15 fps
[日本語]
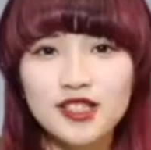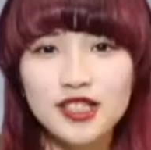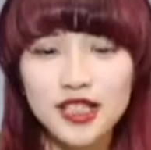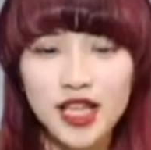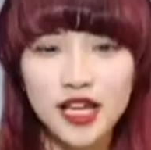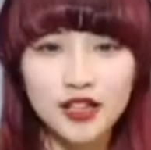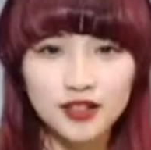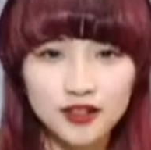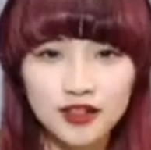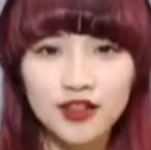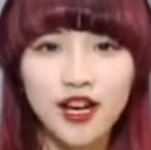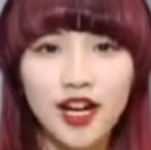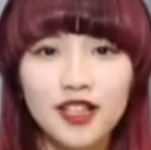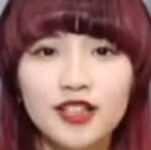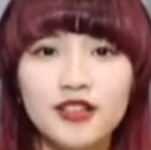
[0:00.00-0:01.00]
ネークの
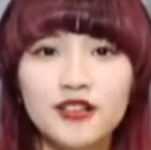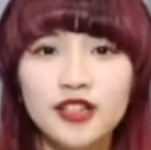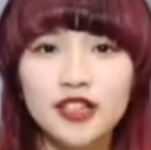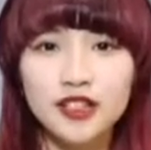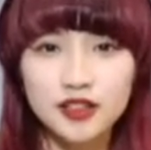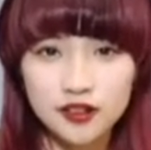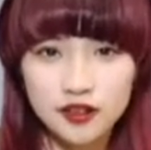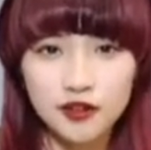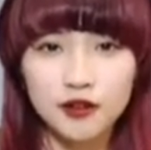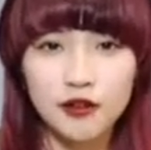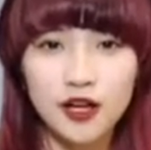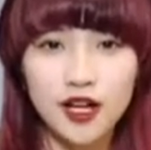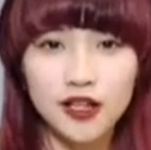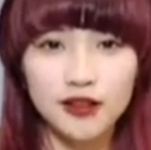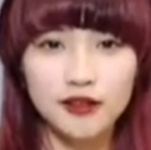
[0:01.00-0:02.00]
ハンドリングとご
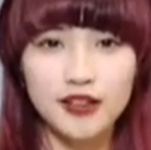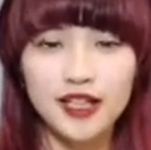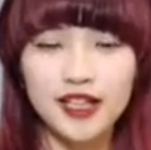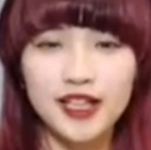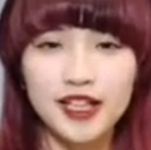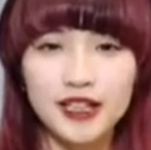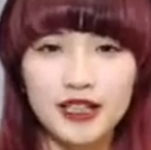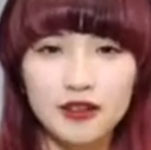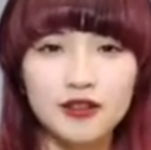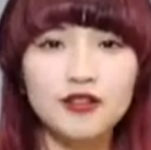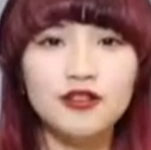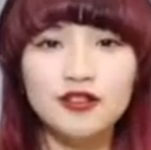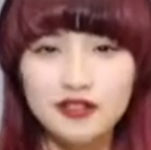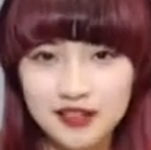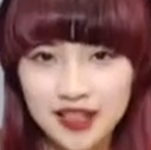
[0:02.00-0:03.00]
飯のやり方
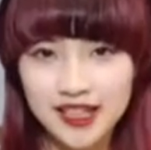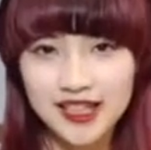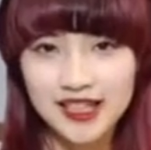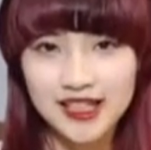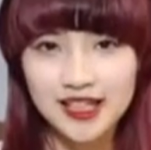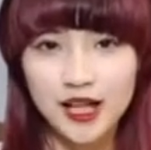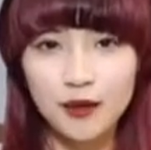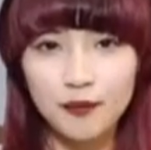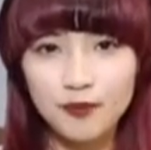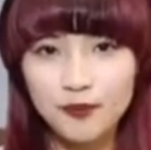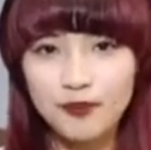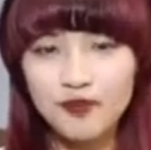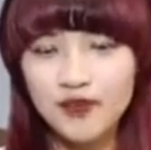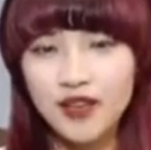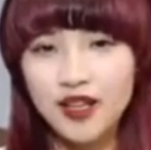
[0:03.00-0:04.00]
の動画でした
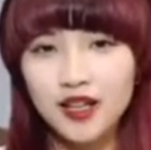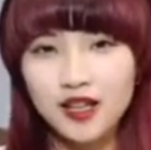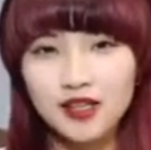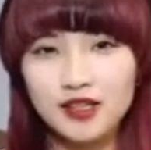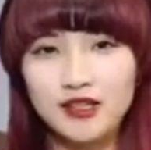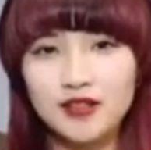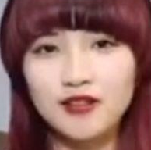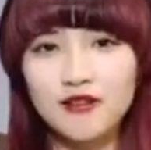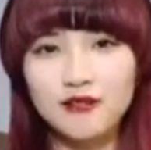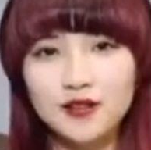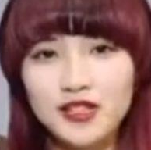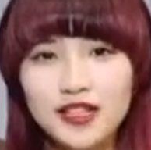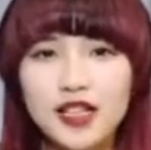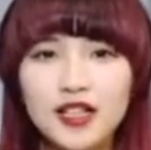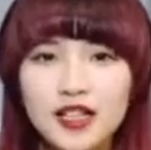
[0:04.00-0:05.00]
ちょっと
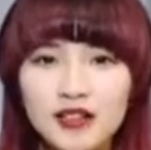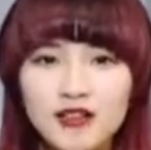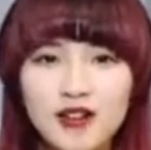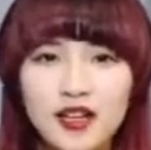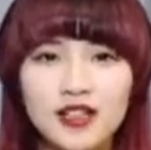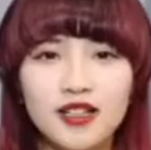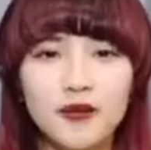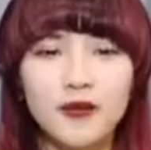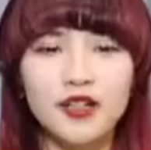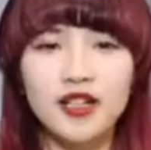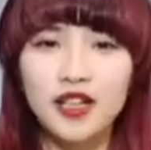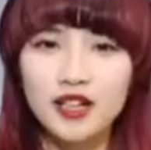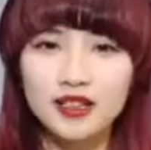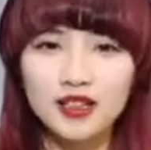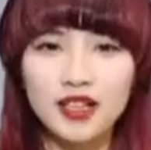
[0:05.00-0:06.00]
コウメちゃんがご飯食べ
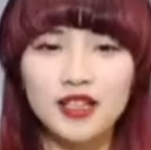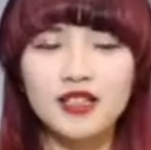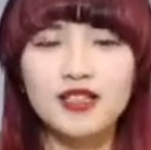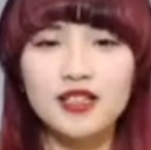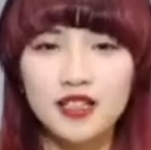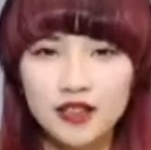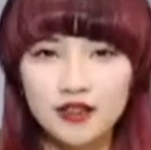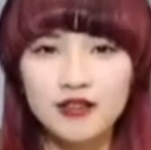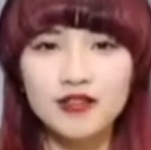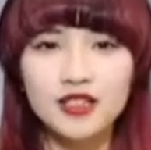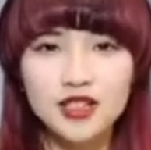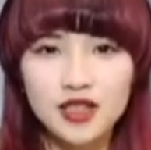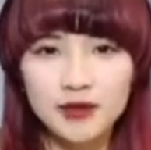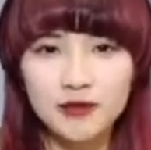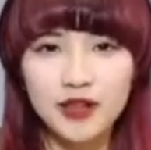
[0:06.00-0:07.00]
なかったんですけどい
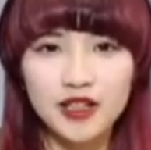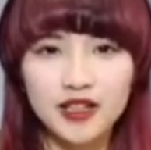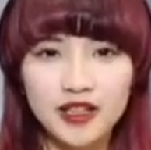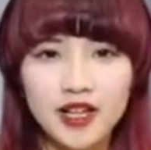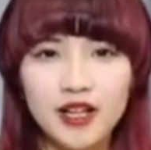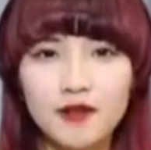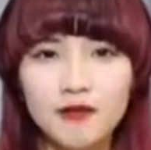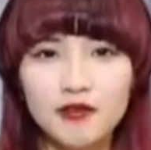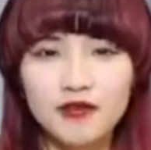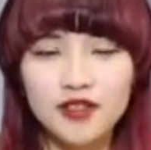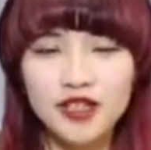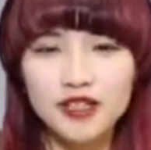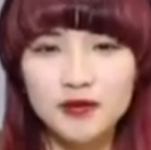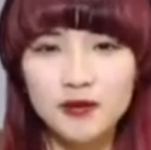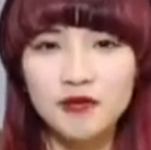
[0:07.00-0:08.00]
つもやったらもう
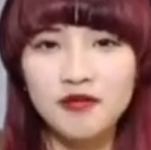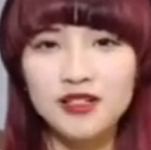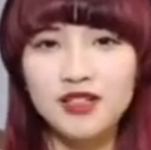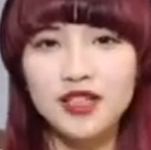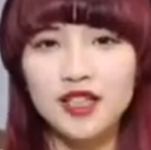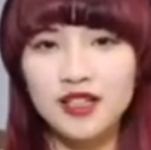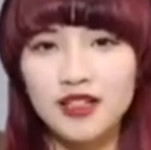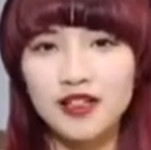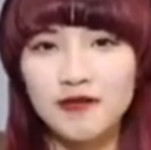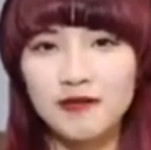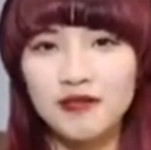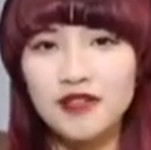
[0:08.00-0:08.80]
ネズミ見つけたらもう